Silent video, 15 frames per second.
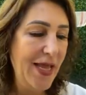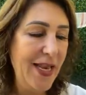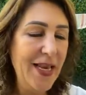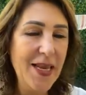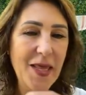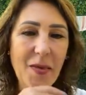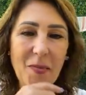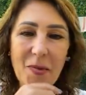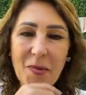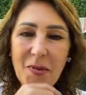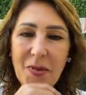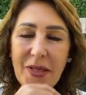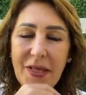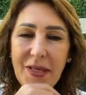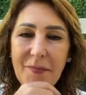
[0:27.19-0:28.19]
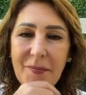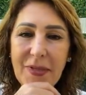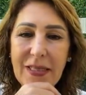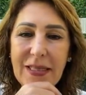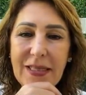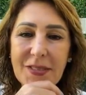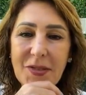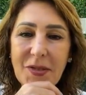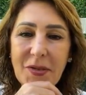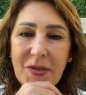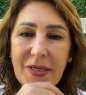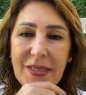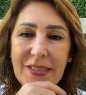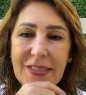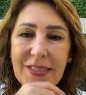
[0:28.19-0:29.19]
el libro de
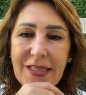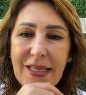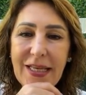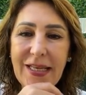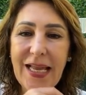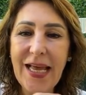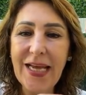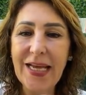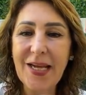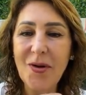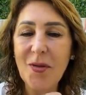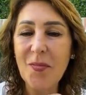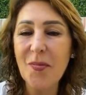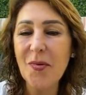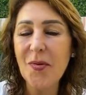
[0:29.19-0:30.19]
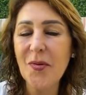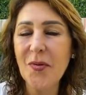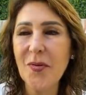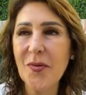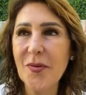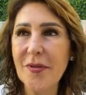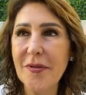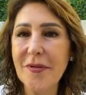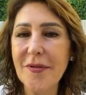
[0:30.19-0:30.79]
meditaciones y la como